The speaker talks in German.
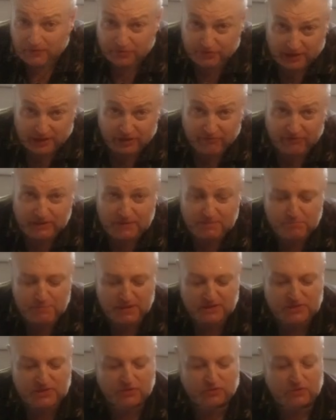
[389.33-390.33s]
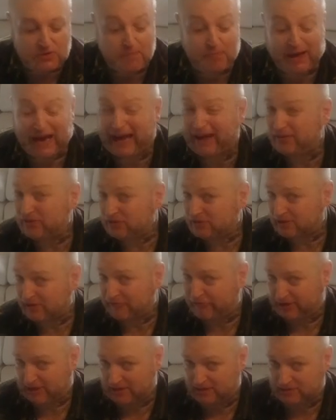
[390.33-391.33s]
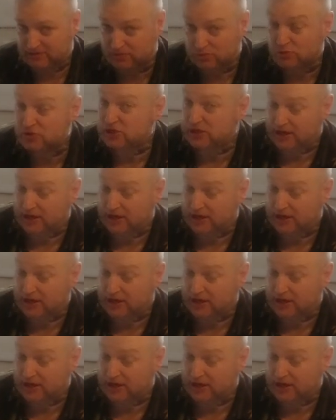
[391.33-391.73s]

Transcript: der widmet sich dem brandgefährlichen und